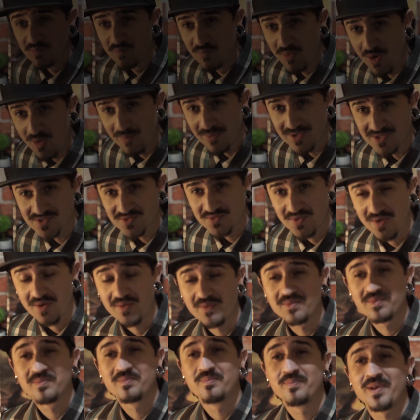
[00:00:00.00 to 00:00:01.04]
Bom
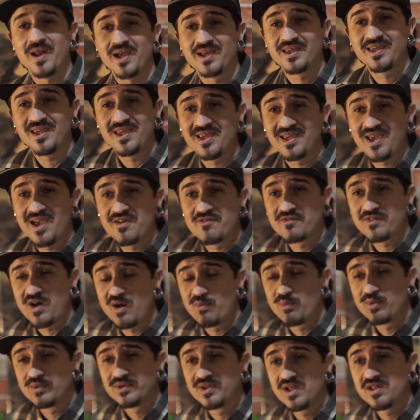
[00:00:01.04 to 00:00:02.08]
pessoal, para quem quer ficar
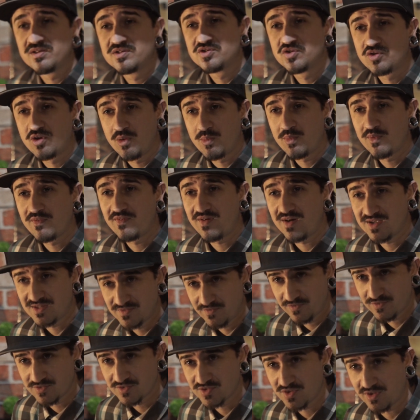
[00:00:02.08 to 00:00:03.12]
por dentro de como vai
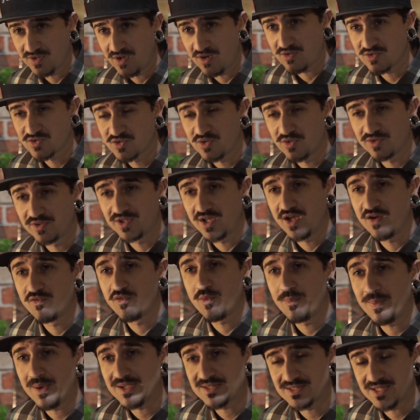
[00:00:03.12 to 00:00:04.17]
funcionar o sorteio,
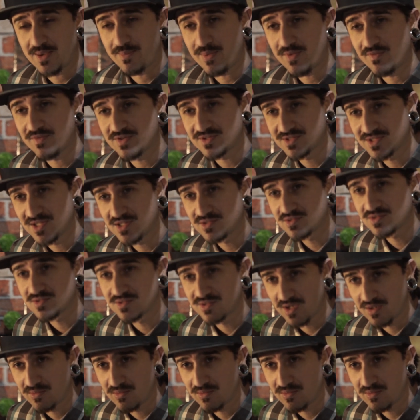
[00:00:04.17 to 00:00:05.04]
vou passar para vocês os